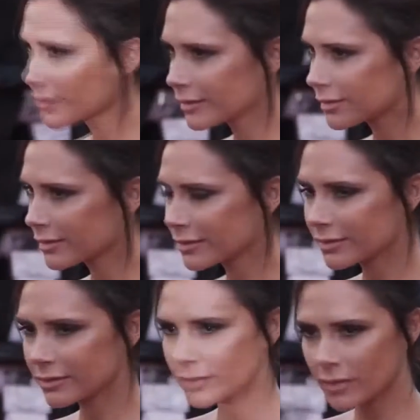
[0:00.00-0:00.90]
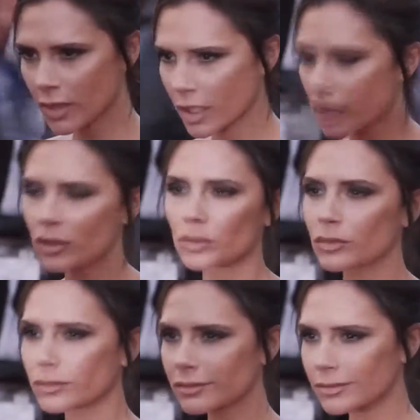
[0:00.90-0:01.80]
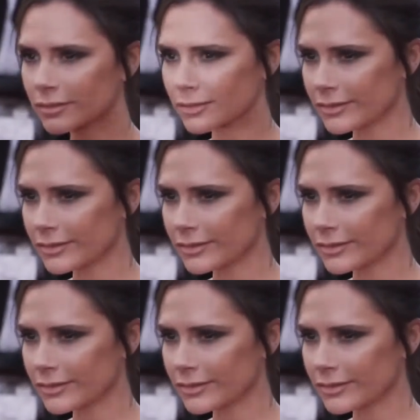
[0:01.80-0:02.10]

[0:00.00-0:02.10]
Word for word: Victoria Beckham zeigt der Welt via